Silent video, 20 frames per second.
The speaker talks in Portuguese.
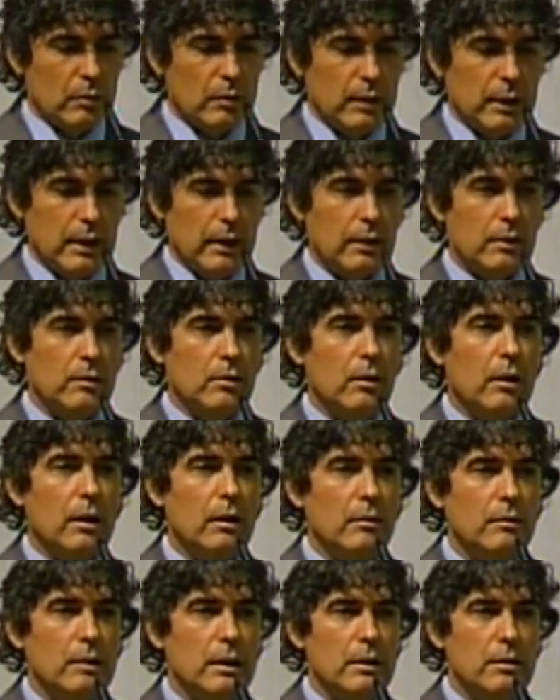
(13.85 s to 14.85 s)
o
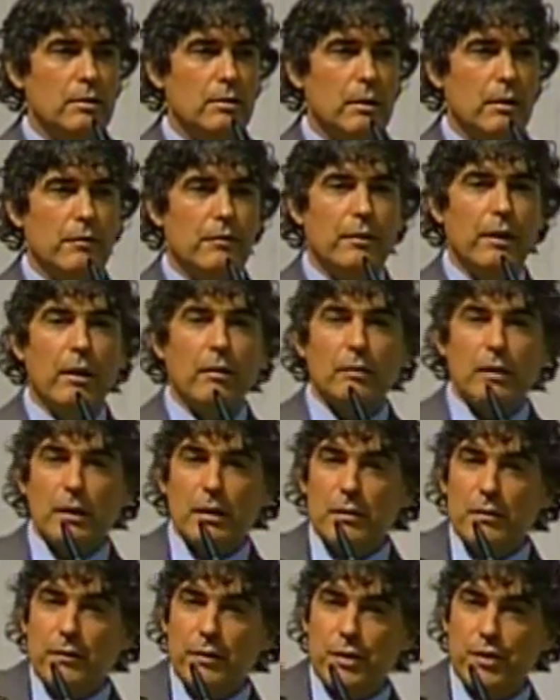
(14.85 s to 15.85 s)
território nacional.
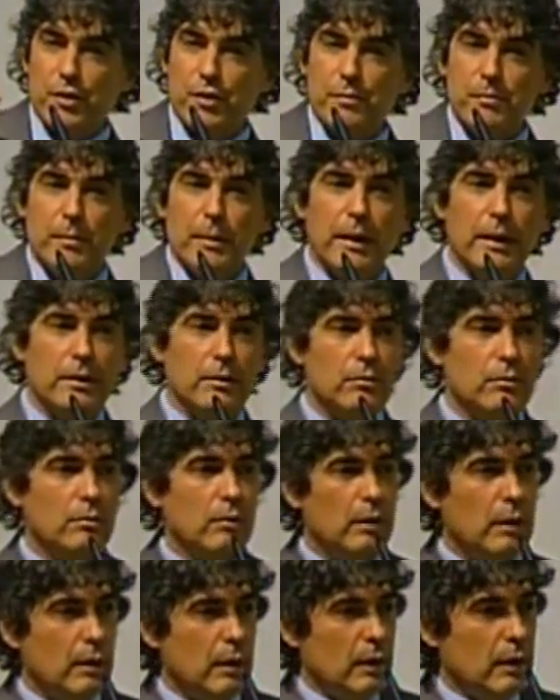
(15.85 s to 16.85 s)
Falta de
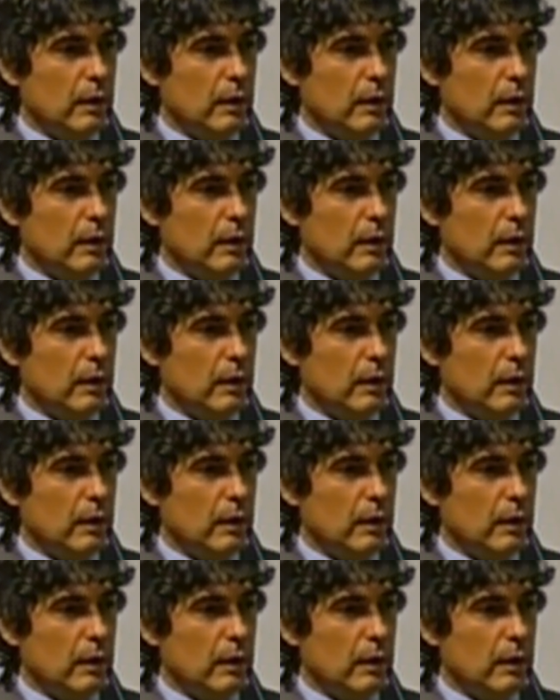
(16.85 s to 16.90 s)
investimento